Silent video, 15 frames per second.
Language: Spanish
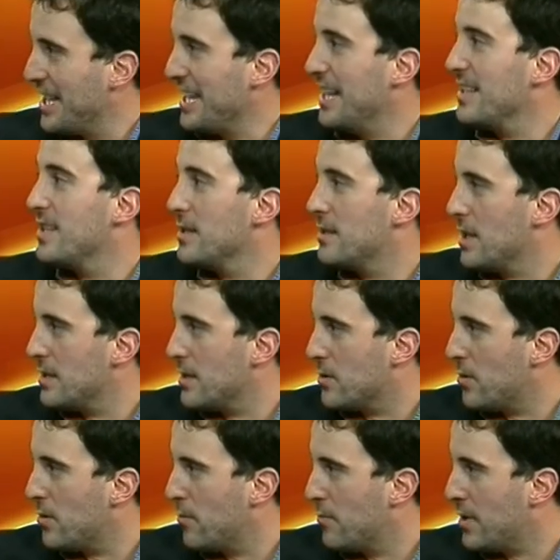y El
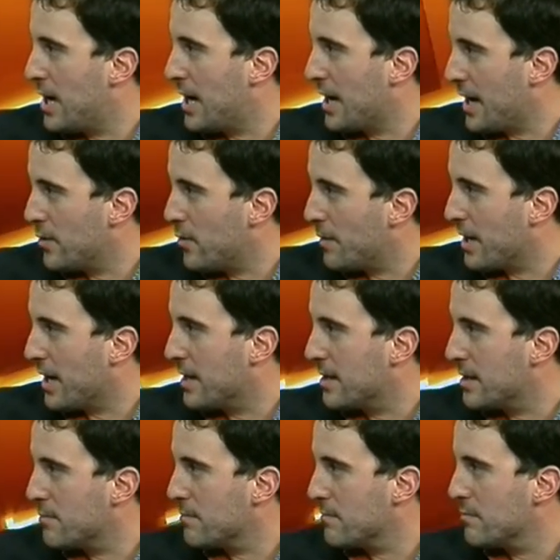Sintético, una gran obra que
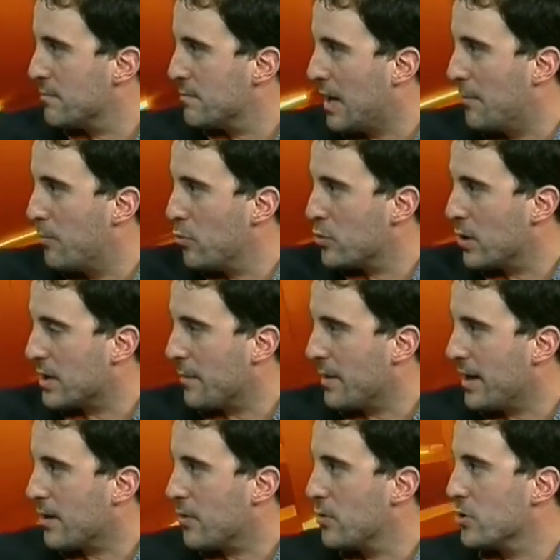están a punto de
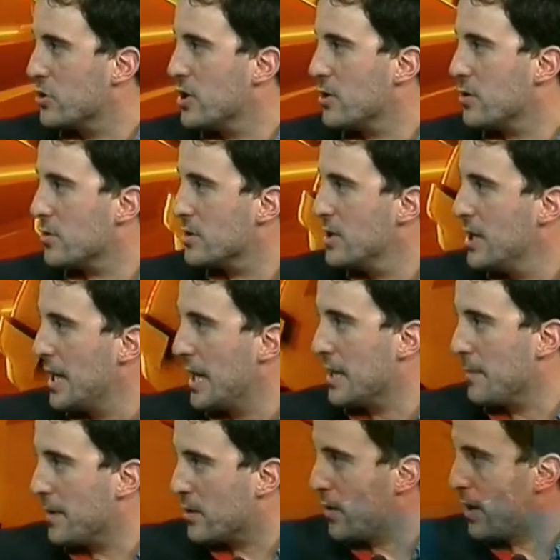terminar con los chicos y también